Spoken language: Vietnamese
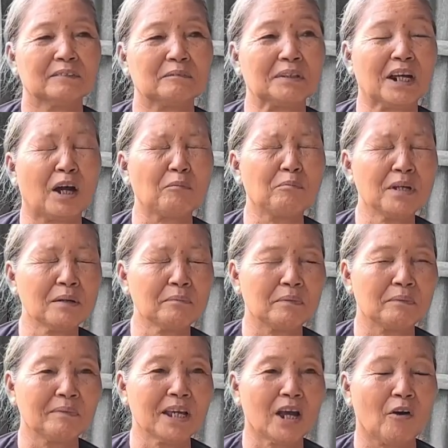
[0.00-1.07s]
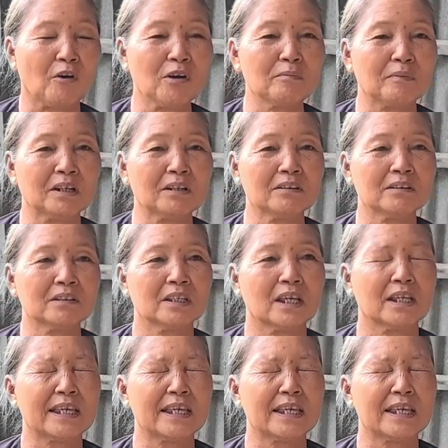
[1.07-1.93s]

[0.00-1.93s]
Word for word: Mình không biết mình mới hỏi, bà nói